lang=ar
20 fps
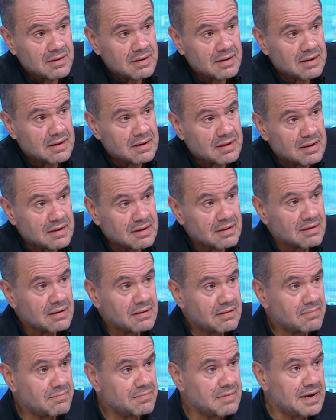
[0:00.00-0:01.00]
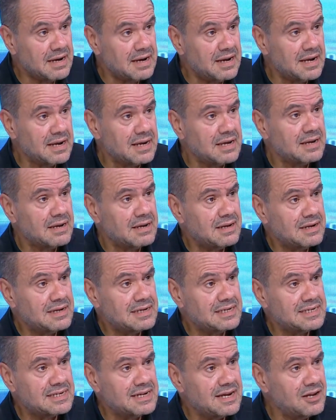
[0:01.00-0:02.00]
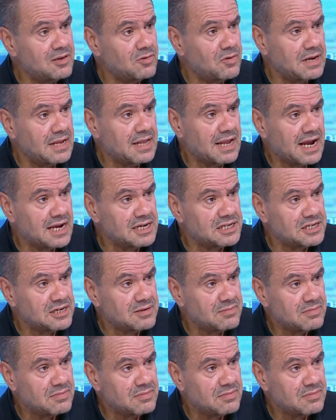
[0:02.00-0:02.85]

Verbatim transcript: آه ملاك للسيد وليد الحاجة